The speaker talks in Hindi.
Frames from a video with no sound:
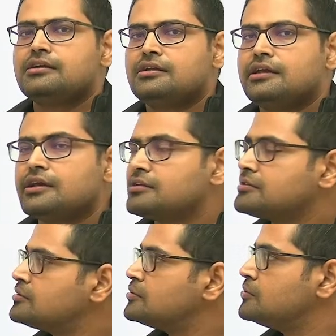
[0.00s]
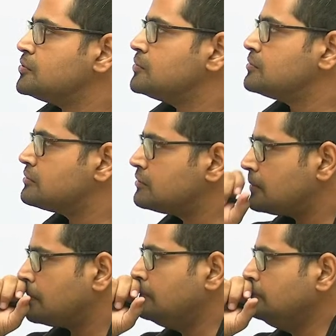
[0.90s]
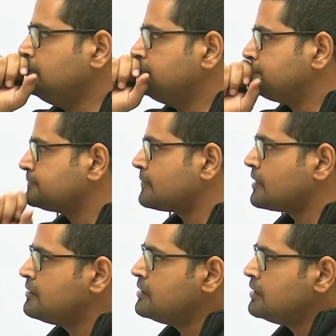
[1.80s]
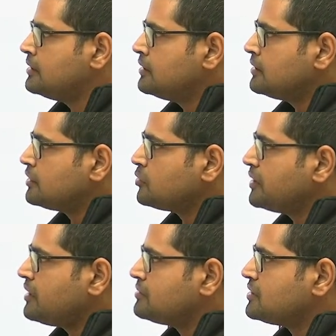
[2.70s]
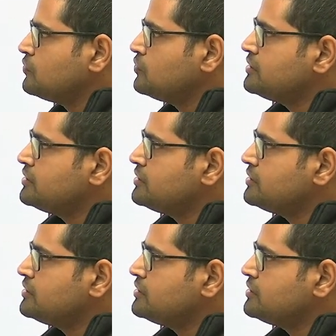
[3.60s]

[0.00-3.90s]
ठीक है तो देखो मैं यहाँ बताऊँ